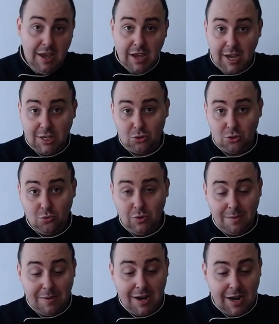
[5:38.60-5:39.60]
es
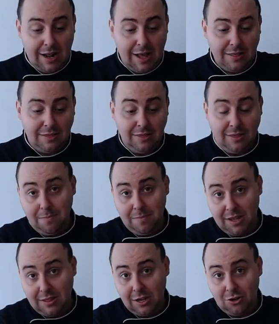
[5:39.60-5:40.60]
una manera
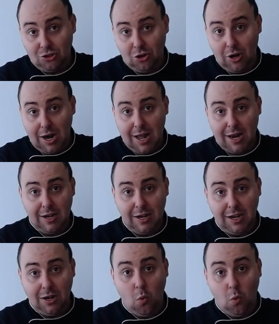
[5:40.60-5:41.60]
también de controlar
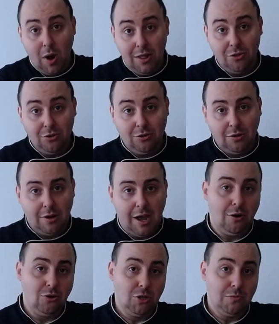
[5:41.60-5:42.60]
eh, cuándo
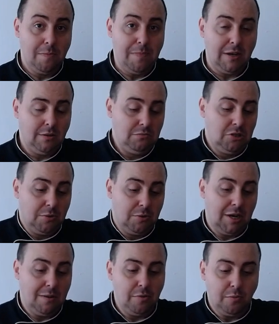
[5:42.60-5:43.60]
hago yo mi pan. Yo, por
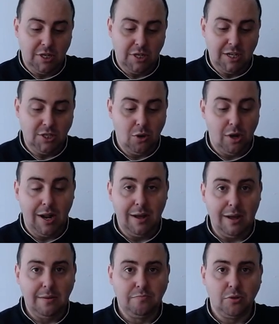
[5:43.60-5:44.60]
ejemplo, pues esto
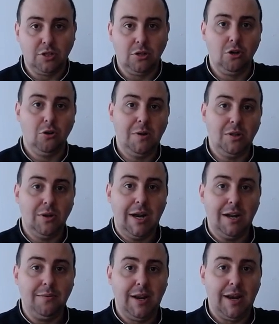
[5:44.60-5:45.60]
ahora pues lo meto en
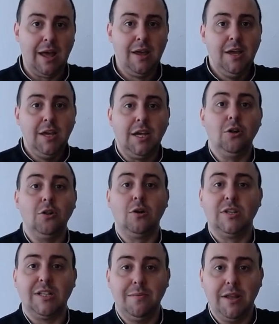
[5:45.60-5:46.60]
la nevera y lo
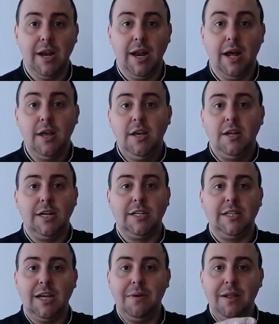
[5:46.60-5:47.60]
dejo hasta mañana. Ya
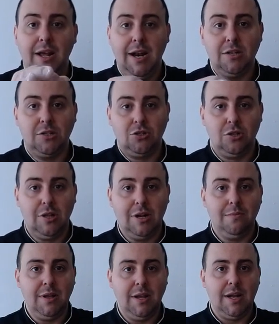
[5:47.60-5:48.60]
sé que mañana a las 8 de
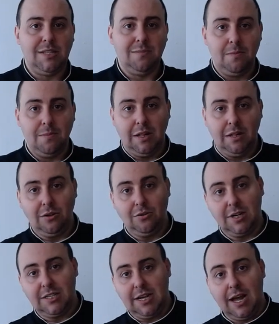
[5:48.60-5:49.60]
la mañana simplemente tengo
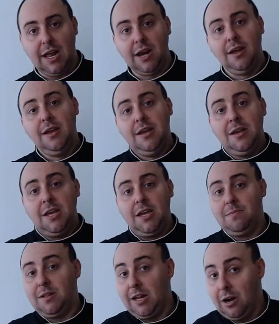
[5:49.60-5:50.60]
que sacar
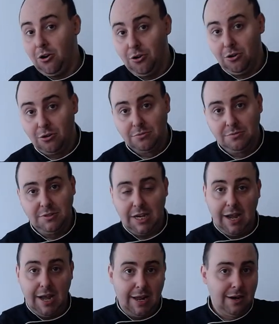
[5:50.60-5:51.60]
y meter al horno.
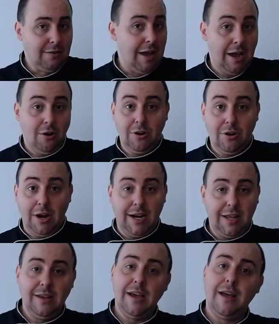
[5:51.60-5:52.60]
Sacar, hago la
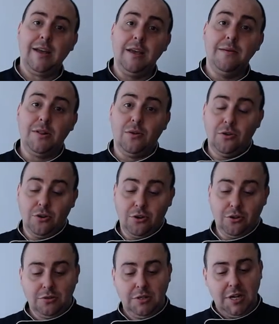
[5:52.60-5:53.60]
greña y meto al horno.